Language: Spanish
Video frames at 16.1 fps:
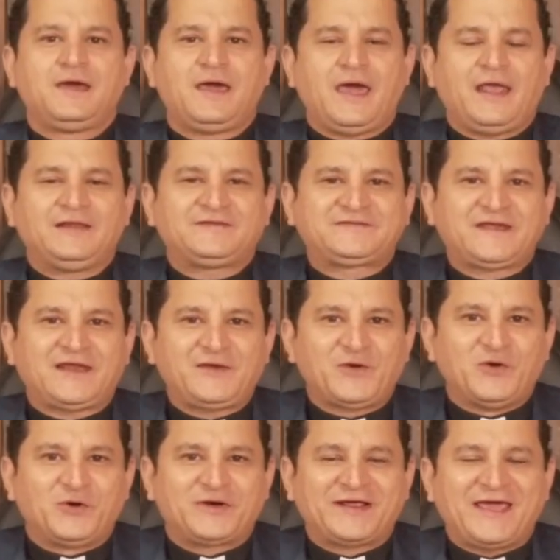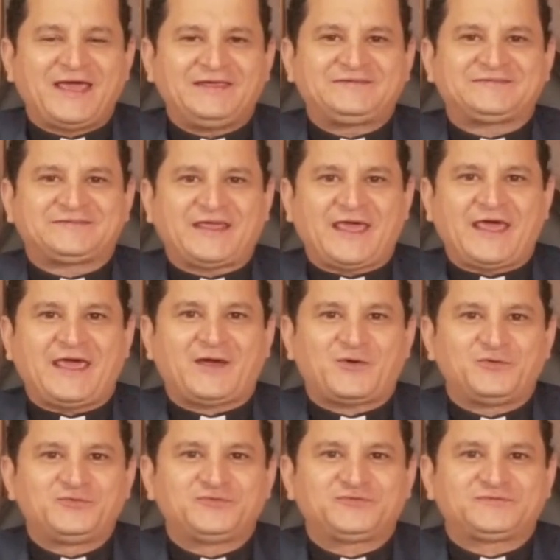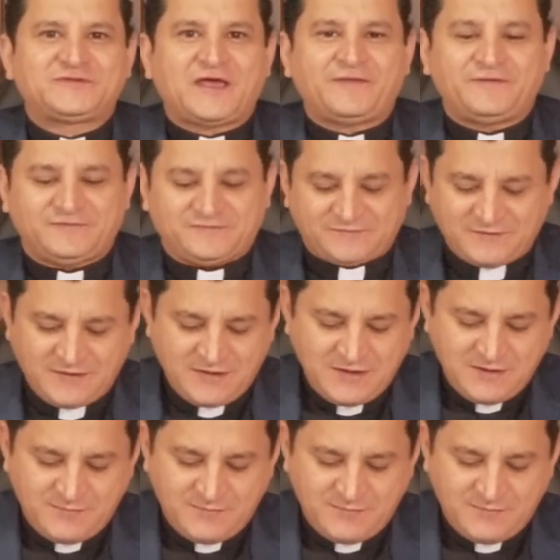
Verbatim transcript: El Señor esté con ustedes.